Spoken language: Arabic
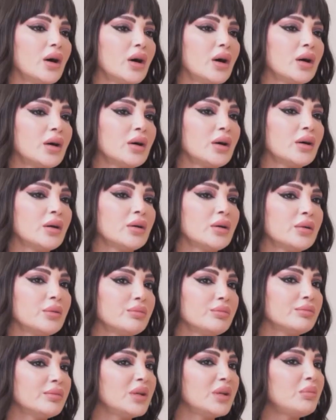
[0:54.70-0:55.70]

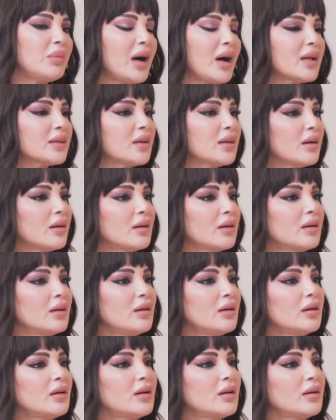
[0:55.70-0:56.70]
آه من
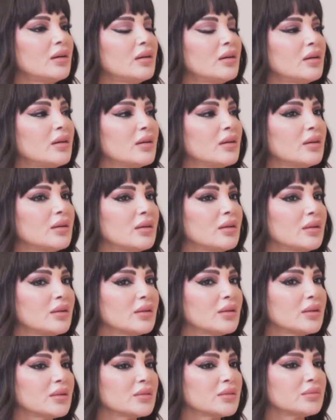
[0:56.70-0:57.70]
بعدها
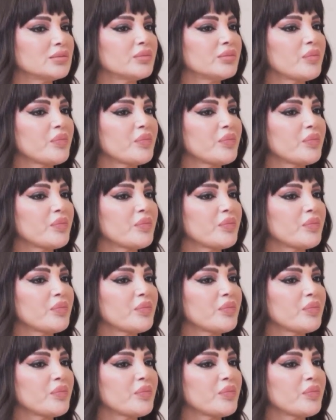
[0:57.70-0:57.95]
آه